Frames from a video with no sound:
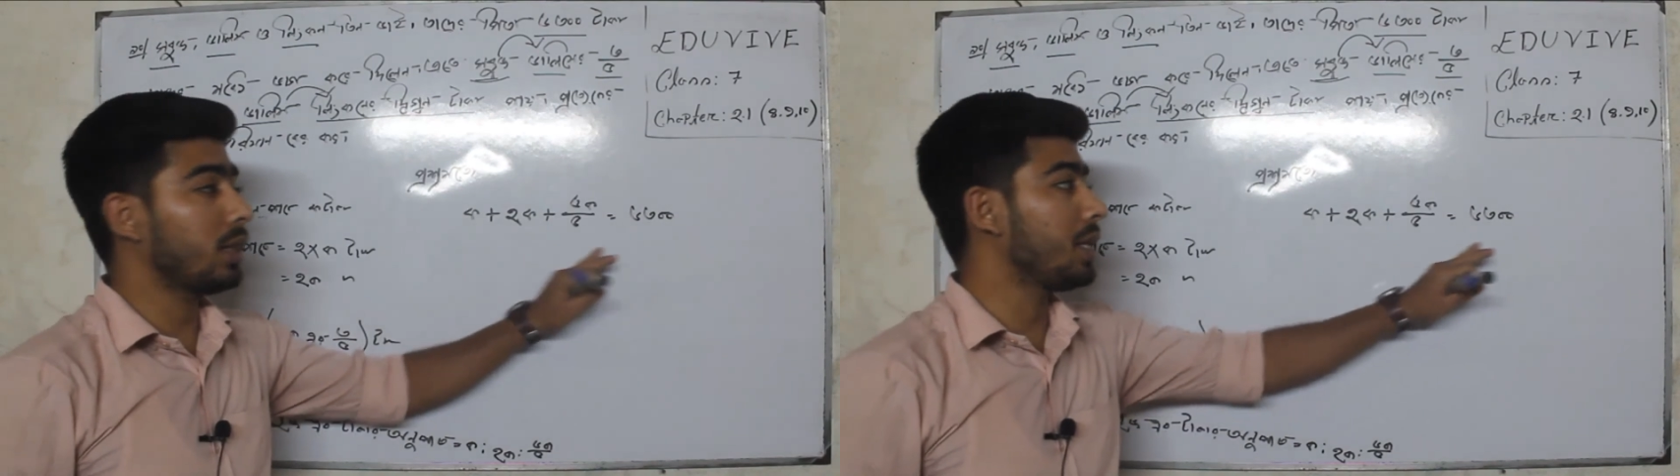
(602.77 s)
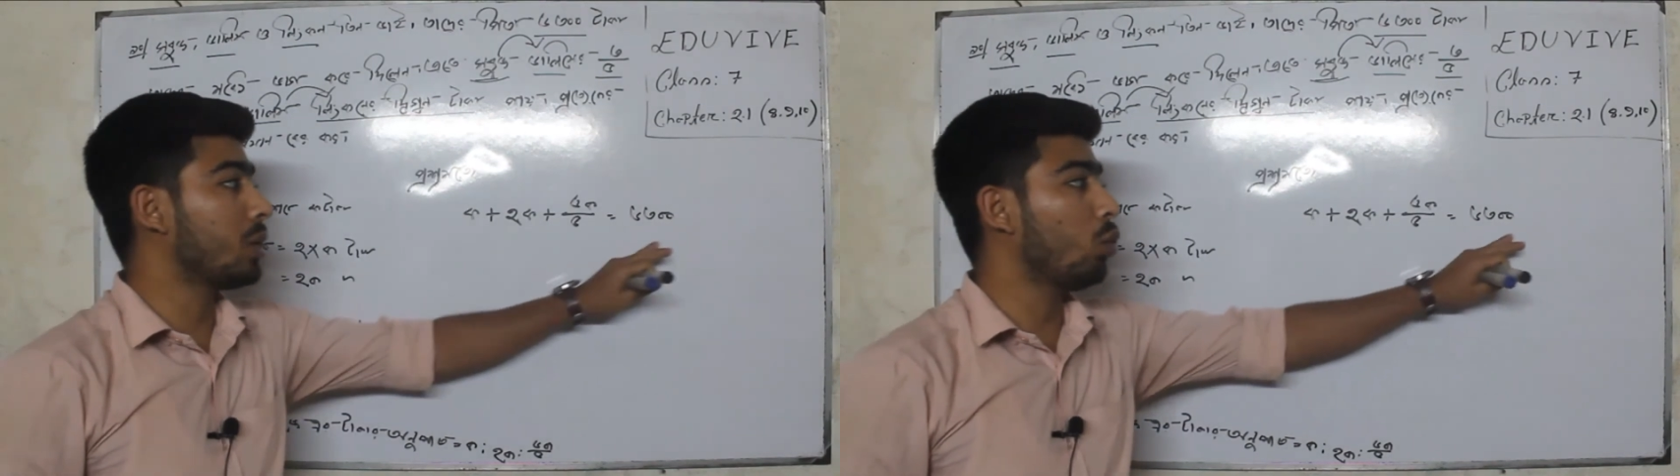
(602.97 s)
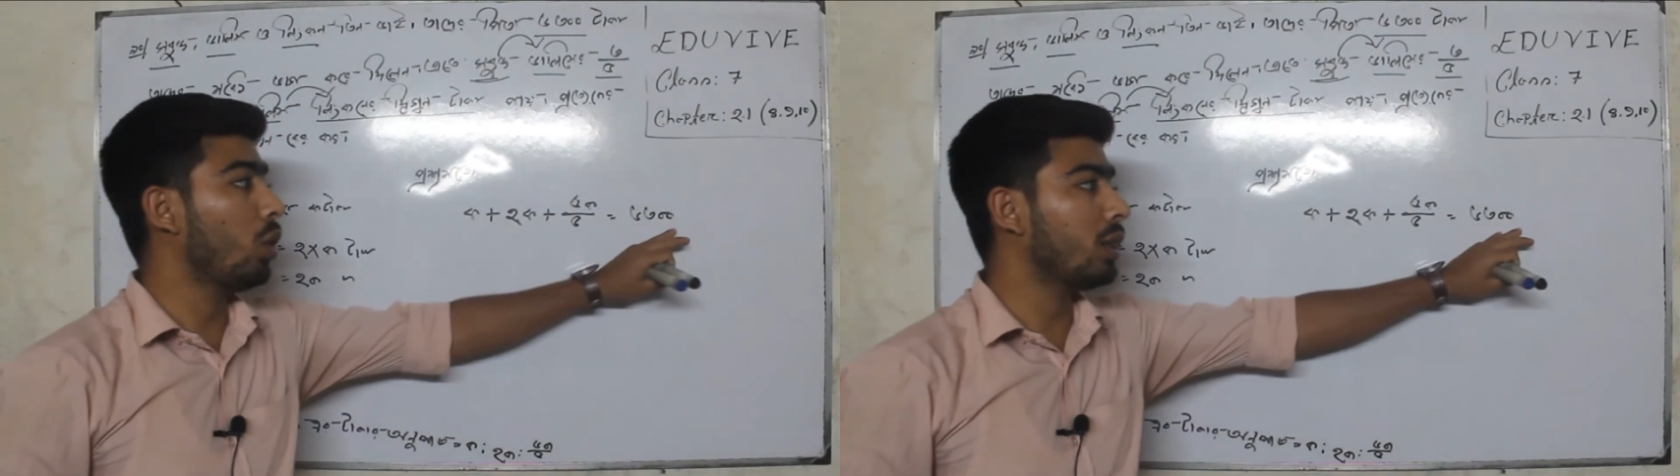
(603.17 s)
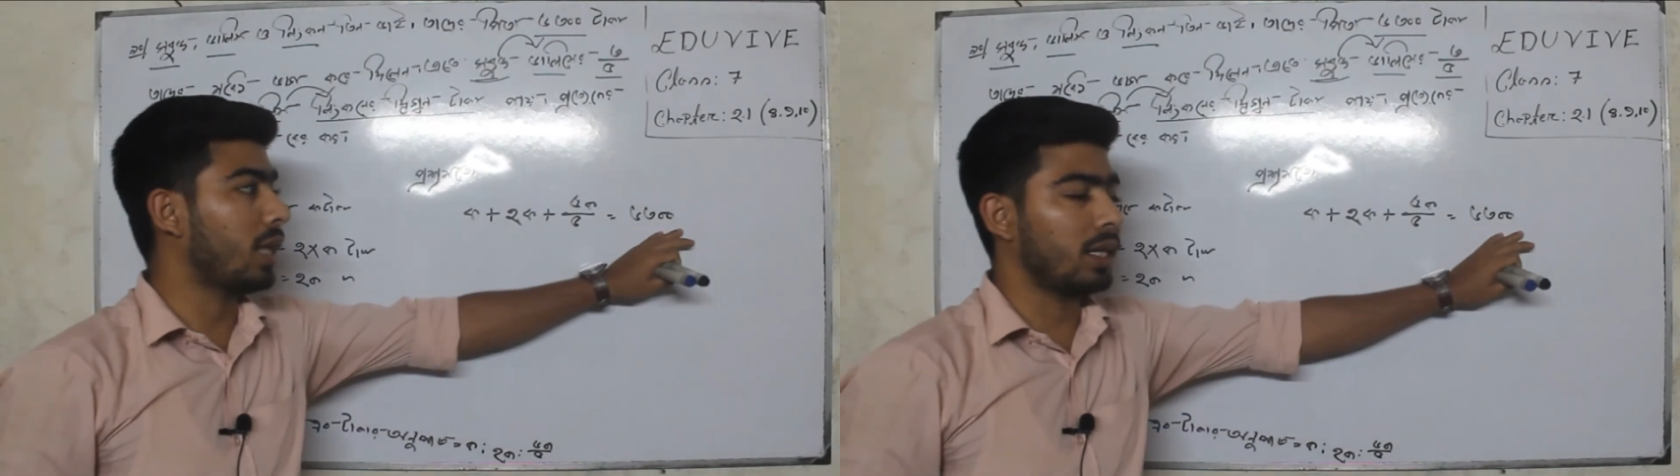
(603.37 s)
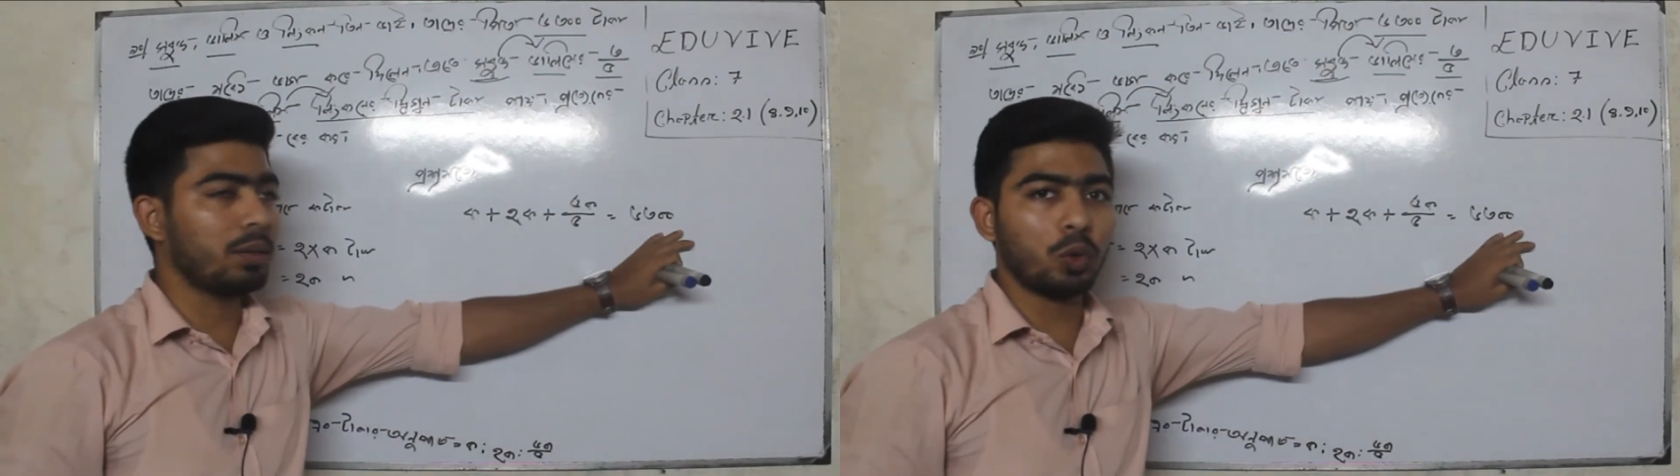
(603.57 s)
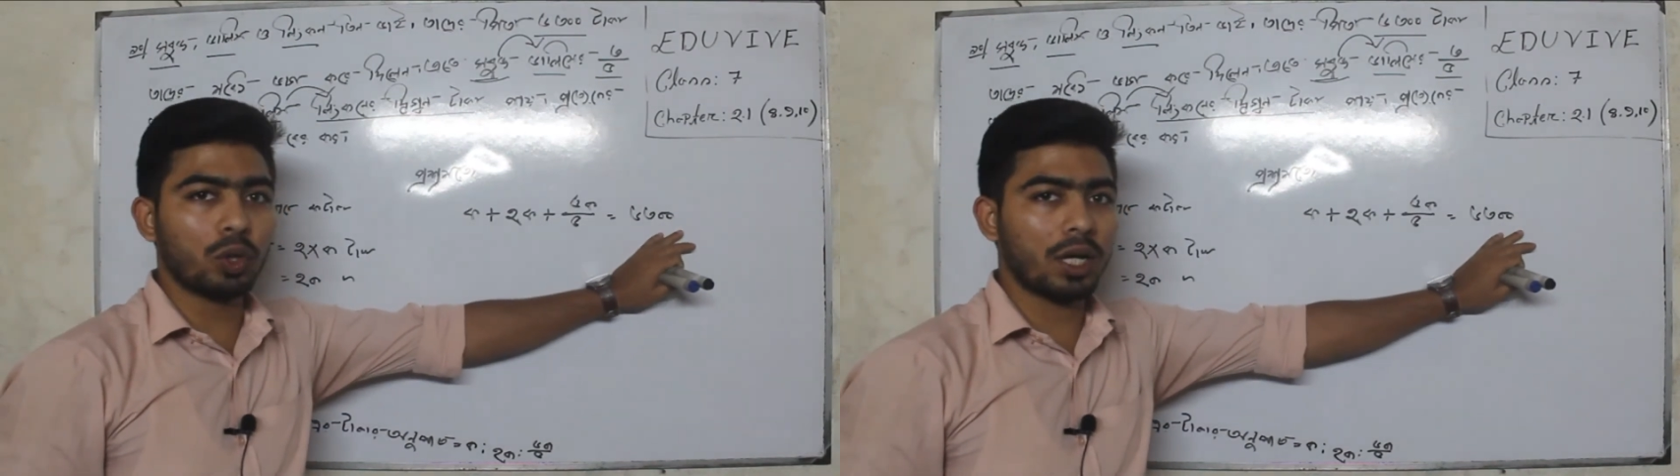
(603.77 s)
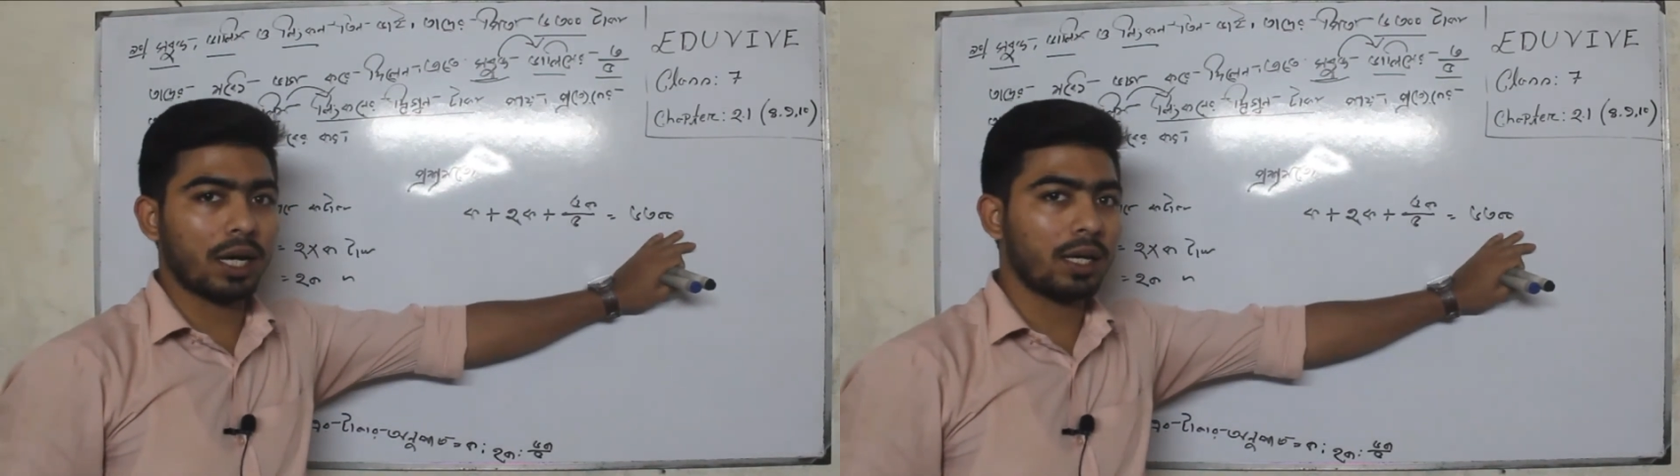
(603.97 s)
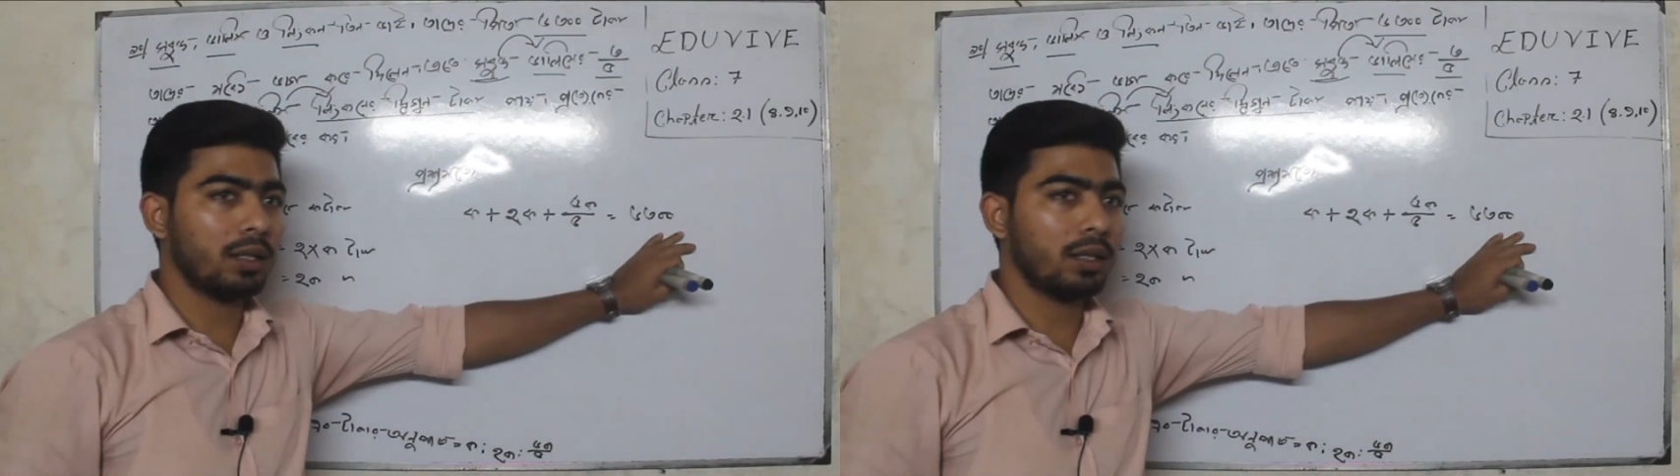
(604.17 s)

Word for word: ইকুয়াল তাদের মোট টাকা